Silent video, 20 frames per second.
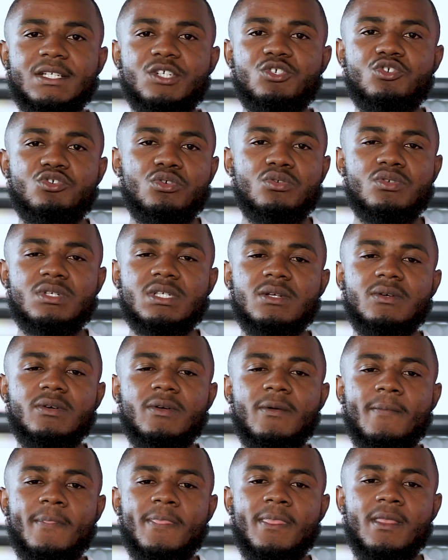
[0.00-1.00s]
des choses
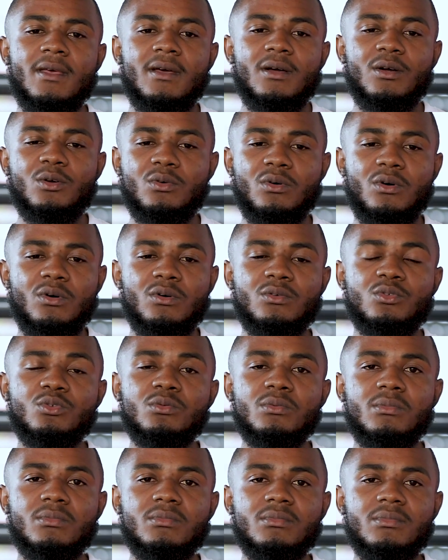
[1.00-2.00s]

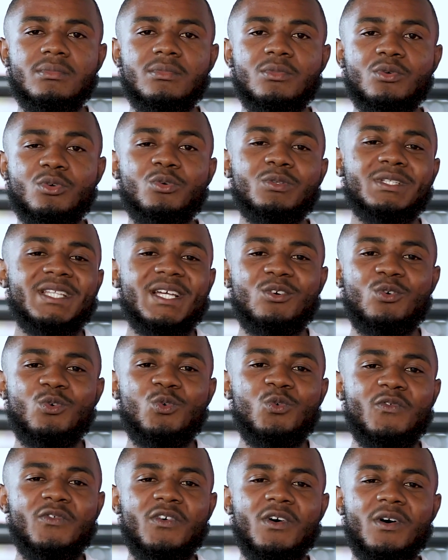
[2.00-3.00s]
qu'on
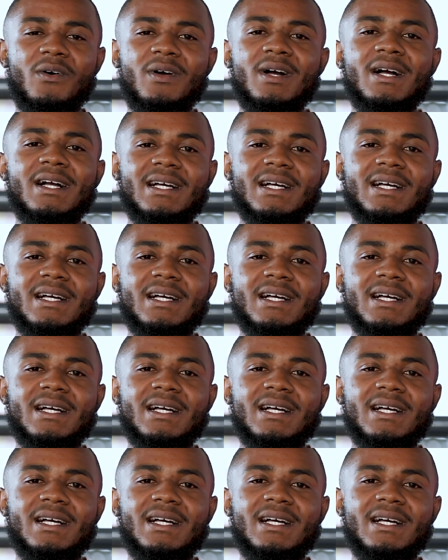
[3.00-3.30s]
découvre